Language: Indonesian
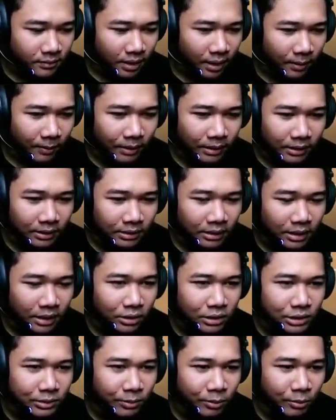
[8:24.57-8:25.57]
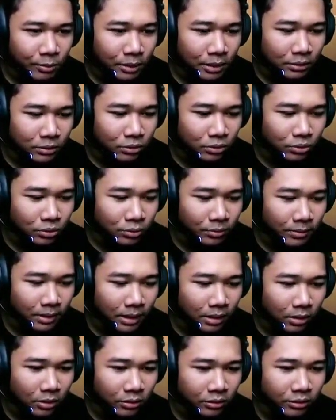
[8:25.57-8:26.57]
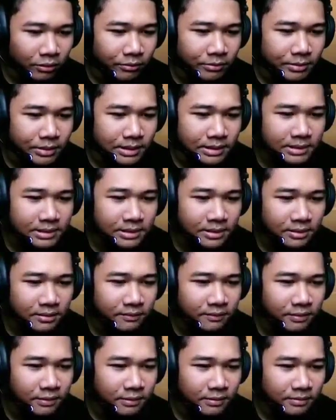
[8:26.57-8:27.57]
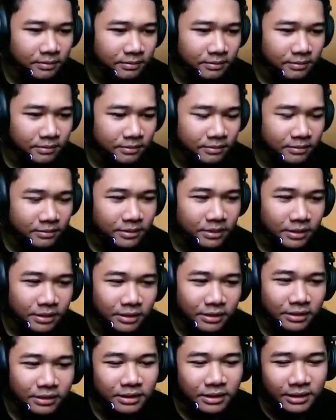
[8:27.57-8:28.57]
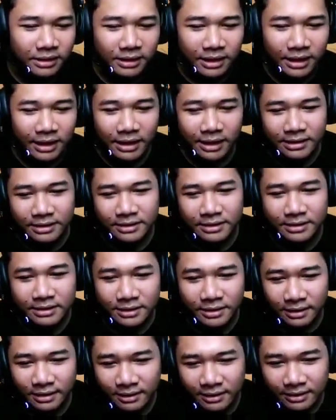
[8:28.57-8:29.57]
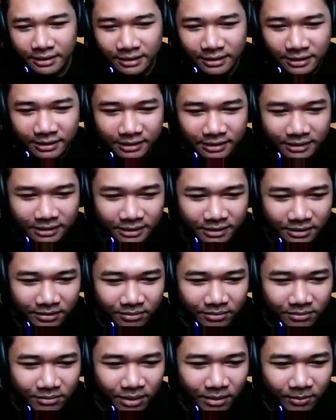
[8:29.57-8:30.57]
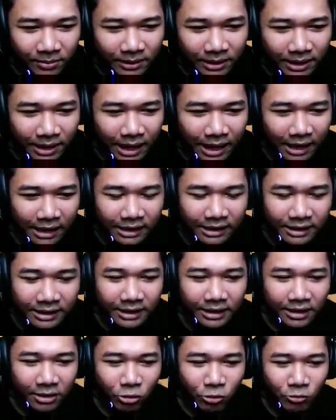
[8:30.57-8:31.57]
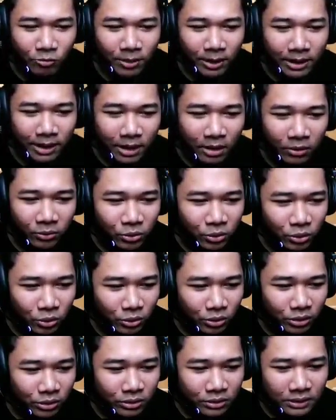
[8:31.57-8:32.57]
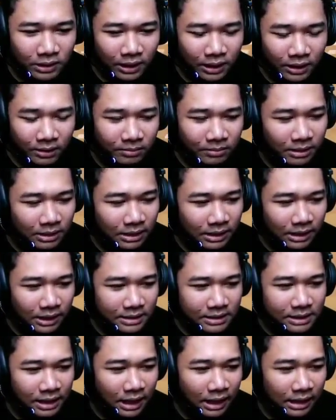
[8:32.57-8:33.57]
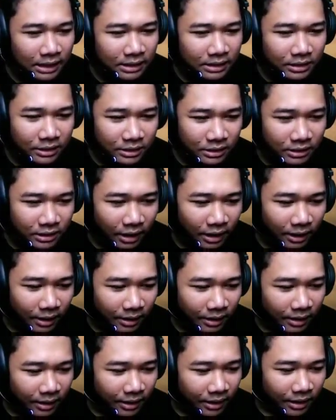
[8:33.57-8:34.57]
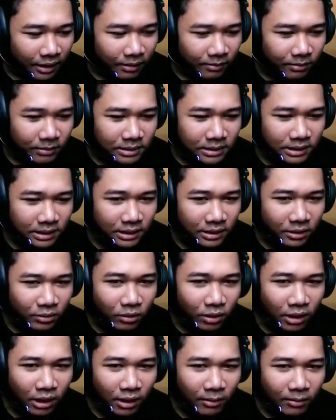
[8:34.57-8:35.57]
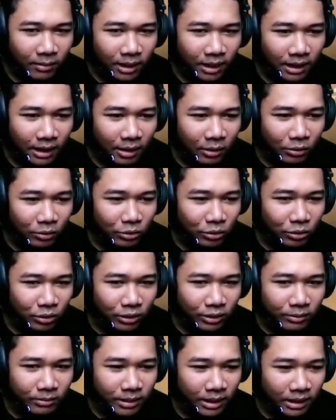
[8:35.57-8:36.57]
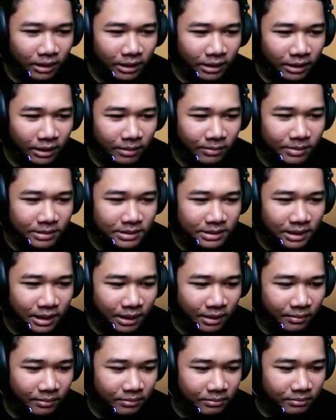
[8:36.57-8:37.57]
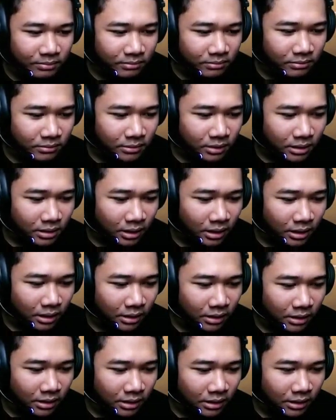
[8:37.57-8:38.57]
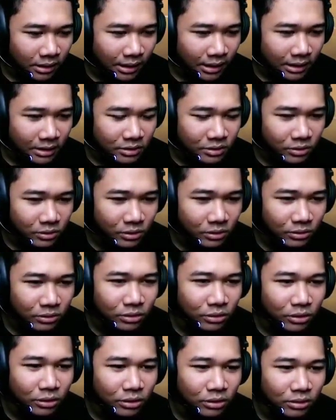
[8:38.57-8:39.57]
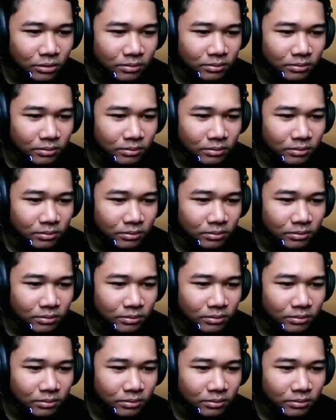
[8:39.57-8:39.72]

Apakah kita harus kebobolan dulu biar Oikawa bisa serve? Oke, nice. Berapa kali ya umpan auto itu sangat mematikan sekali. Di sini gue nggak bakal auto ya, biar kita bisa uh, langsung untuk